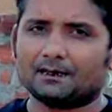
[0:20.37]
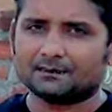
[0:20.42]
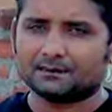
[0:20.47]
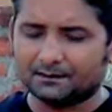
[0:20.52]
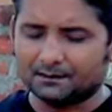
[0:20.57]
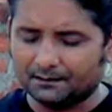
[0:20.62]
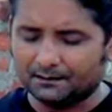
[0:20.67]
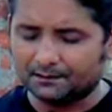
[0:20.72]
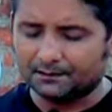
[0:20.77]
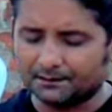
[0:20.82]
आज
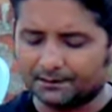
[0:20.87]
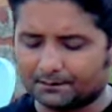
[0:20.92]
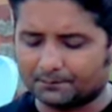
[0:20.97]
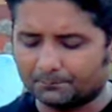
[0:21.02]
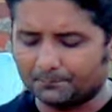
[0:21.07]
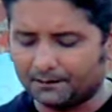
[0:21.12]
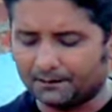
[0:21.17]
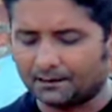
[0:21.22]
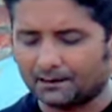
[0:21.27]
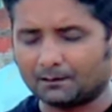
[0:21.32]
की डेट
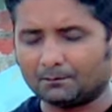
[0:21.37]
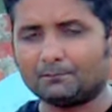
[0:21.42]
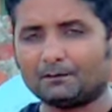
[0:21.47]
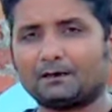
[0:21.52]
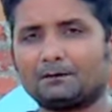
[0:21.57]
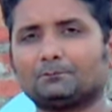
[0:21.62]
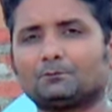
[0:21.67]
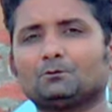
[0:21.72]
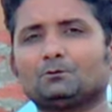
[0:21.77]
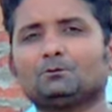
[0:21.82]
में हम
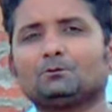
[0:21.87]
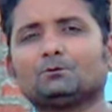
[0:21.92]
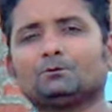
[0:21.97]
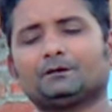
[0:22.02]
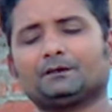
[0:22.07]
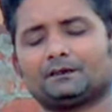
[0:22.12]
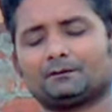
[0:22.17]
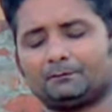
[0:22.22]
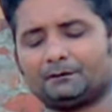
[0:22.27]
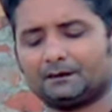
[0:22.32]
आप लोगों को
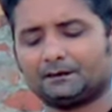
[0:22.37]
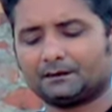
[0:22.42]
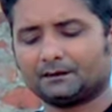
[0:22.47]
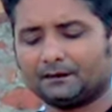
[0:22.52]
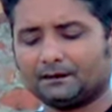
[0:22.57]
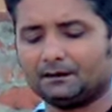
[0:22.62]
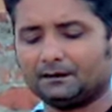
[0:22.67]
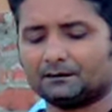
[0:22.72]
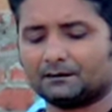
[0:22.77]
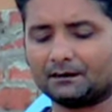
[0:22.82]
एक
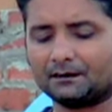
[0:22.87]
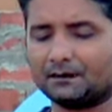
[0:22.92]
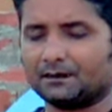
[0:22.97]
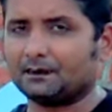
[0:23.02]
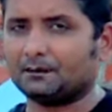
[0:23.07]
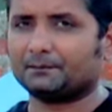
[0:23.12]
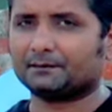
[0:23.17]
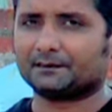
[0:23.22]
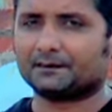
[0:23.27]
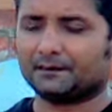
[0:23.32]
बेहतरीन
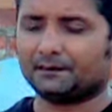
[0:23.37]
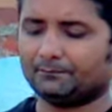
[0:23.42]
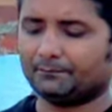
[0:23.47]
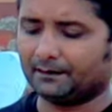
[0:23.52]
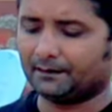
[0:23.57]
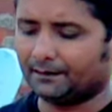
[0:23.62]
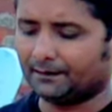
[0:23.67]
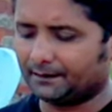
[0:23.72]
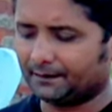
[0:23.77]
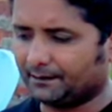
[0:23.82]
तरीका बताने
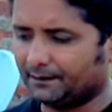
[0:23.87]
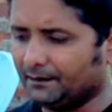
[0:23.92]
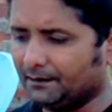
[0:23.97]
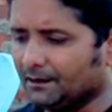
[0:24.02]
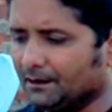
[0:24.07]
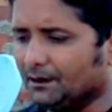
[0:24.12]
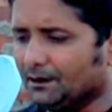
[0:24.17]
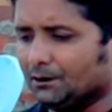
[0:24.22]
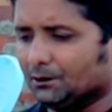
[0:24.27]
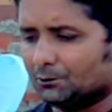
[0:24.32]
वाले हैं
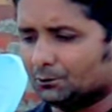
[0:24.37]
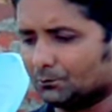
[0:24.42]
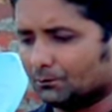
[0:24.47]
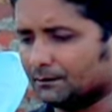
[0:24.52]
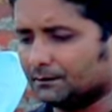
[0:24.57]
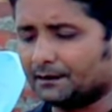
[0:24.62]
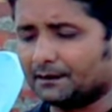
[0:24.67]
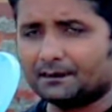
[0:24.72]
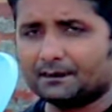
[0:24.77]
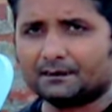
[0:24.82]

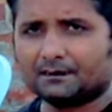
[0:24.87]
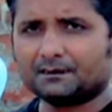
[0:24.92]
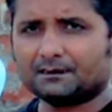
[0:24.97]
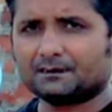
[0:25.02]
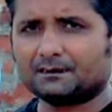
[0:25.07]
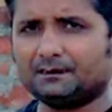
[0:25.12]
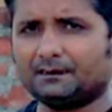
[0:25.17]
2021